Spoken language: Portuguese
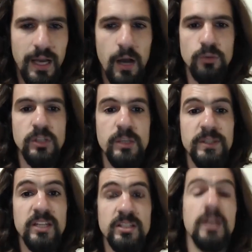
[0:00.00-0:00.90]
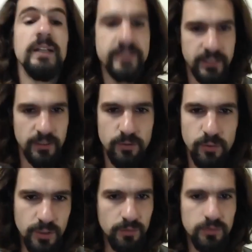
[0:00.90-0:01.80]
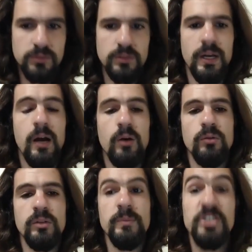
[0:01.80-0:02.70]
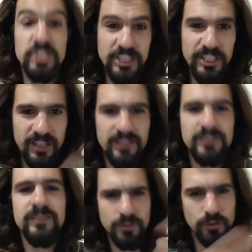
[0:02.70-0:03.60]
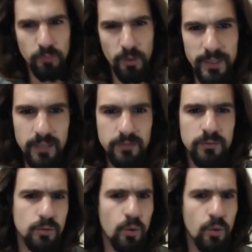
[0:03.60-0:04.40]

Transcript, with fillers: Algo que me deixa tranquilo, algo que me tira do momento.